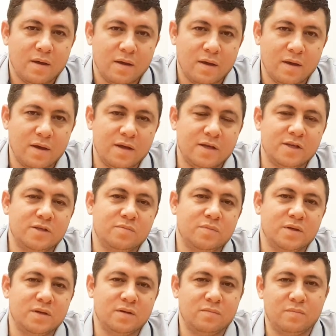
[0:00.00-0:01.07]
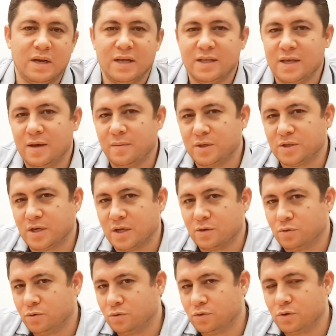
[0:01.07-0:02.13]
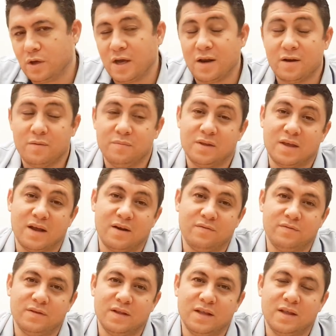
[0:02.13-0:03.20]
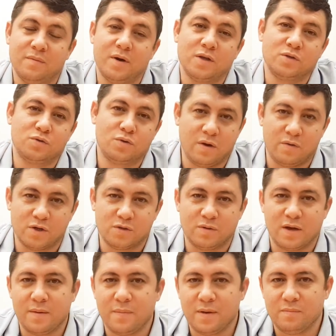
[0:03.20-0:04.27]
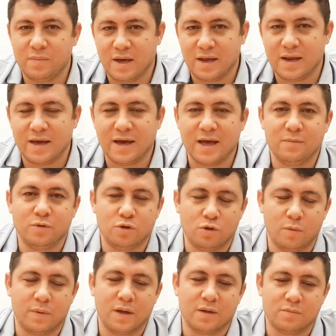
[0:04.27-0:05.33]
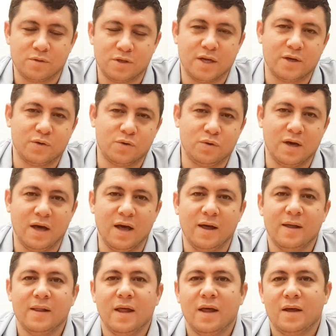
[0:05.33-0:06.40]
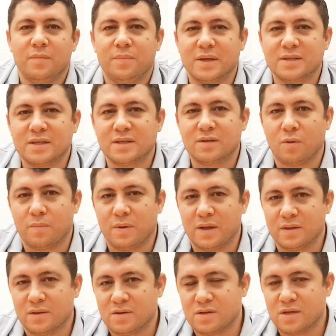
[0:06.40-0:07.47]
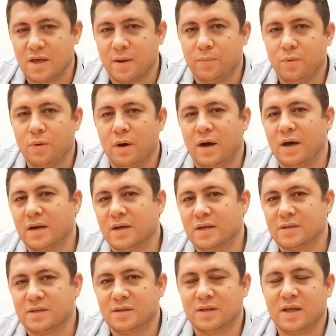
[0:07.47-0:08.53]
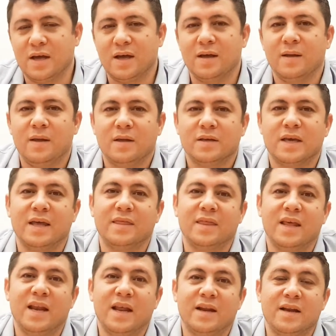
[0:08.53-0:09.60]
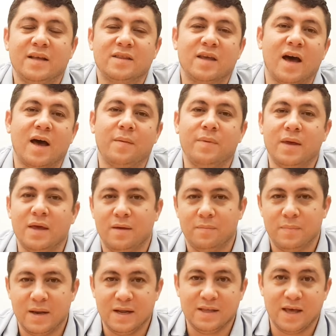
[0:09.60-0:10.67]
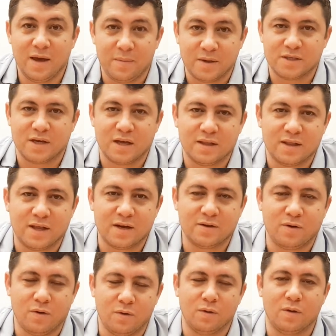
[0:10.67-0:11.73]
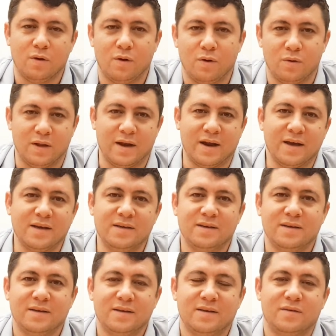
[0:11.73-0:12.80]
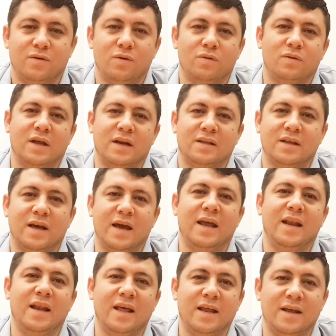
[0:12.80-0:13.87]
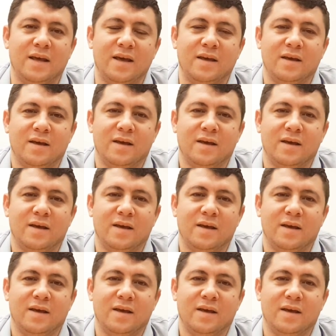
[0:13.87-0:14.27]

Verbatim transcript: ee, İzmir'in belediye başkanı Tunç Soyer, bir tarafında da Mansur Yavaş var. Hemen bir araya gelmiş toplanmışlar güya. Basın toplantısı yapıyor. Arkasında kendilerine tabi belediye başkanları ol- olarak onlar da elleri